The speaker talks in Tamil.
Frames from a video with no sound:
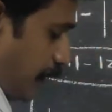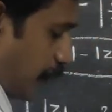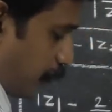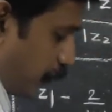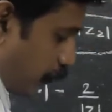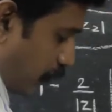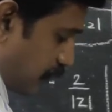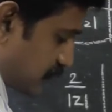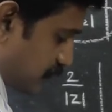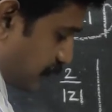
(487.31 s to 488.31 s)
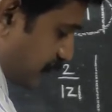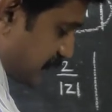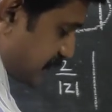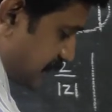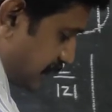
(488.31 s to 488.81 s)
இப்போ மாடுலஸ் ஆஃப்
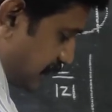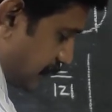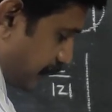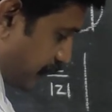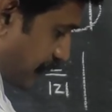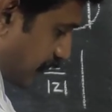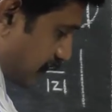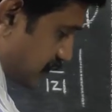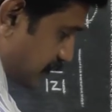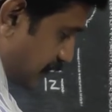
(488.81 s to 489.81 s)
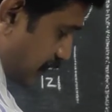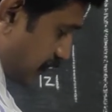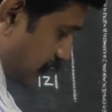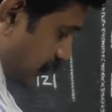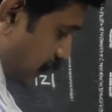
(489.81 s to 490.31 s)
இசட் இஸ் கிரேட்டர்
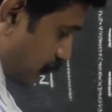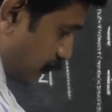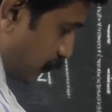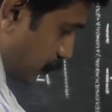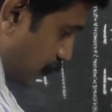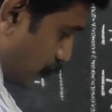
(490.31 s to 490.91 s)
தேன் ஆர் ஈக்குவல் டு